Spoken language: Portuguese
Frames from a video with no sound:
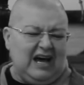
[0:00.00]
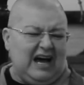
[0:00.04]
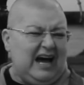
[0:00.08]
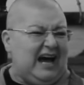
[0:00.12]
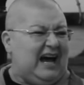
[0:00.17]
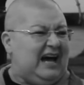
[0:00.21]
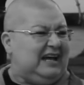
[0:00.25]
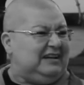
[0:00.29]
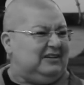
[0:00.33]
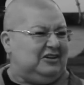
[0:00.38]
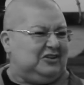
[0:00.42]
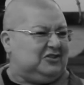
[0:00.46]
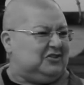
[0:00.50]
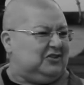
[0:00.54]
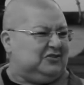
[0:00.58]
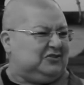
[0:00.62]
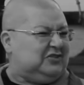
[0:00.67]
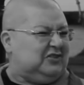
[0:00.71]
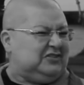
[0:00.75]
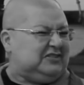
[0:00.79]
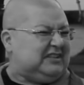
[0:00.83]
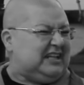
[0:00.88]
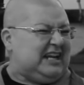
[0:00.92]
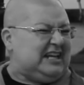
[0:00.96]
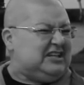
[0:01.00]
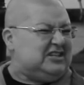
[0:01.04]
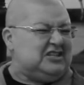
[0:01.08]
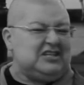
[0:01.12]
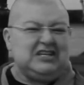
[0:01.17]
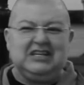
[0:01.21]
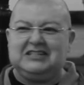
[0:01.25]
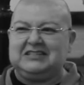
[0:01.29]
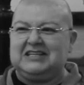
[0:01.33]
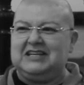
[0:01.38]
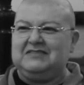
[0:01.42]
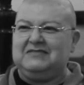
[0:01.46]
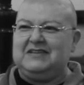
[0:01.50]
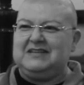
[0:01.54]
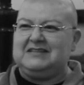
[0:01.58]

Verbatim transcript: Ah, não, só estão três dias que